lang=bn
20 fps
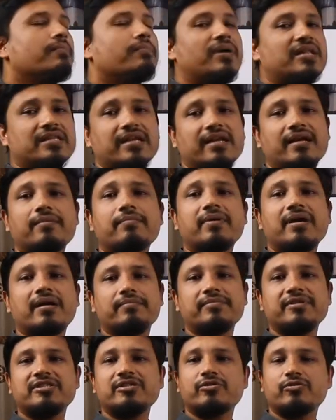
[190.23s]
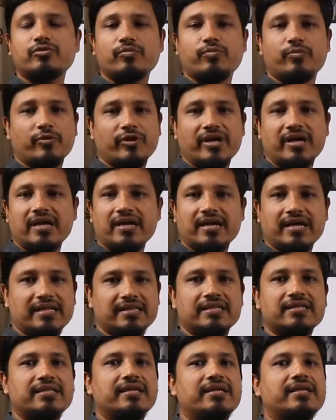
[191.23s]
মাথায় রাখবা আমি যেহেতু পরীক্ষার
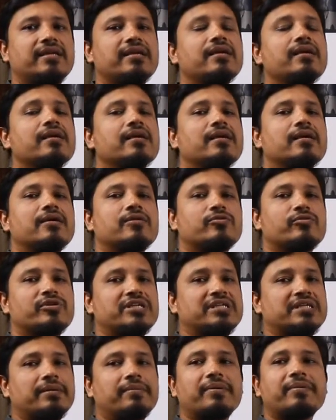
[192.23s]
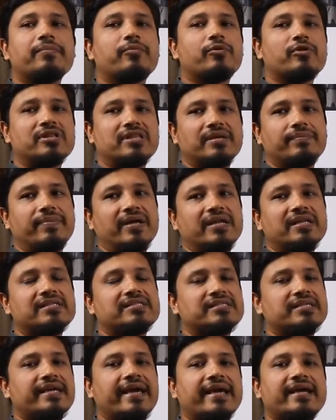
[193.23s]
খাতা দেখি তো হিসাবে আমি বলতে পারি
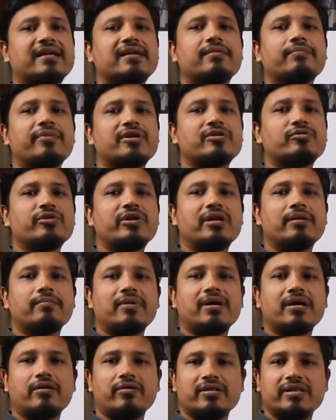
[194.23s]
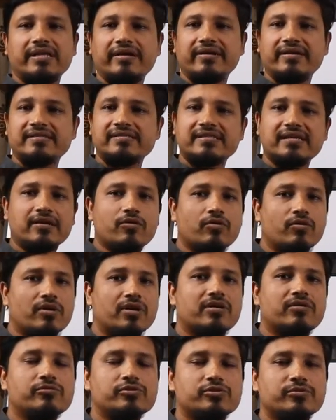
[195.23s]
যে এক নাম্বার দুই নাম্বার অধ্যায় অ্যান্সার
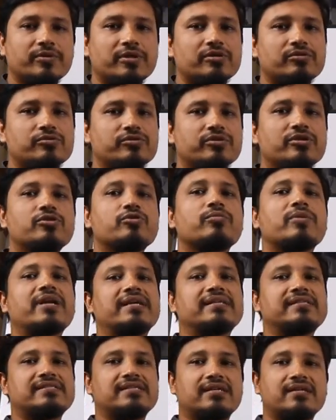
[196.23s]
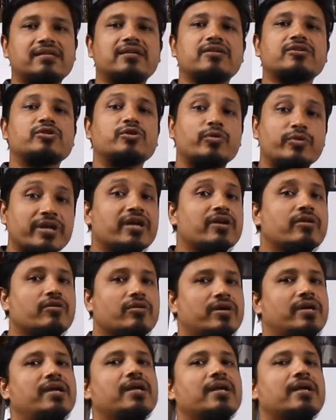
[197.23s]
করলেও যদি তোমার অ্যান্সারটা সঠিক
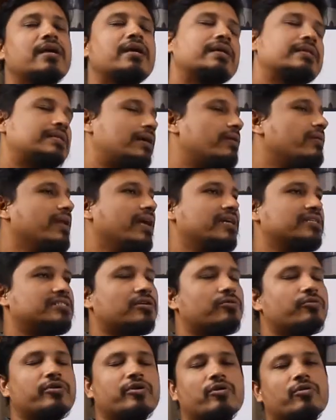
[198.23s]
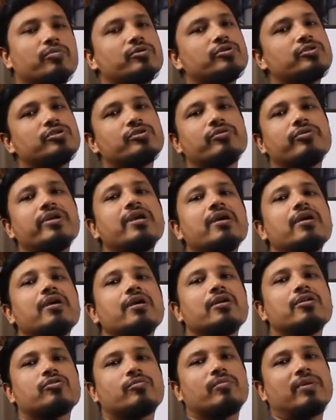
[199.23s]
হয় তাহলে আশা করি অবশ্যই
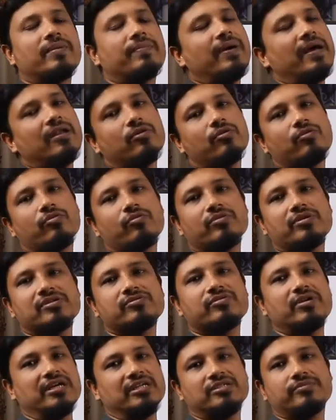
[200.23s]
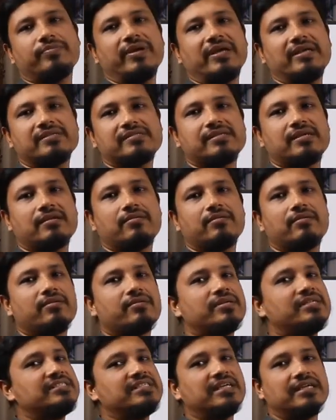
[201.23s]
তোমার ভালো কোনো কিছু আসবে অ্যান্সার
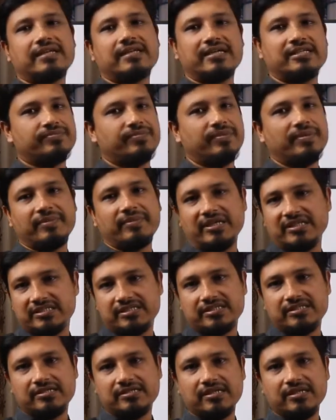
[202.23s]
রেজাল্ট আসবে মাস্ট